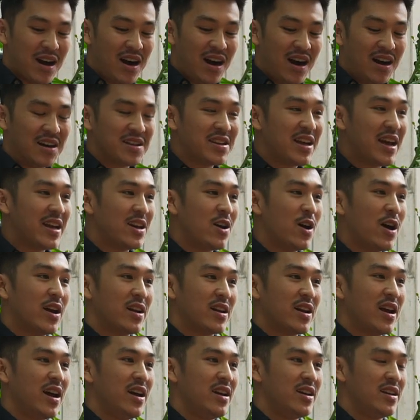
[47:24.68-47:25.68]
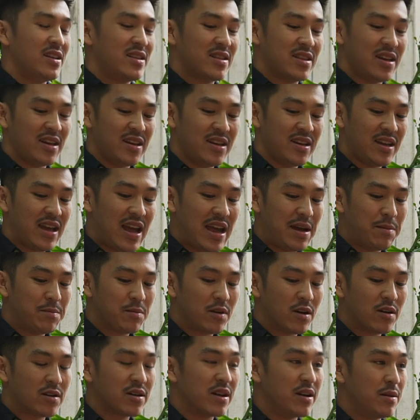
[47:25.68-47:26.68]
ở giai đoạn này thì em
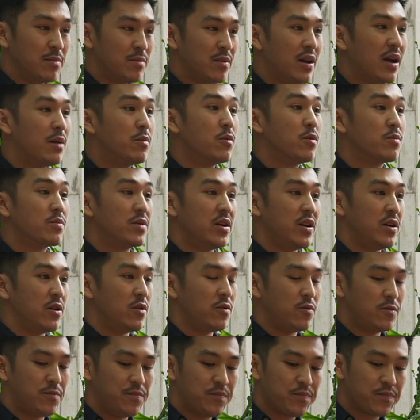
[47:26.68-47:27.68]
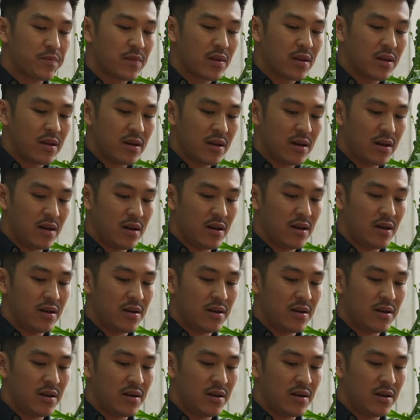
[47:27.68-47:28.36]
có nghiệm ra một điều uh,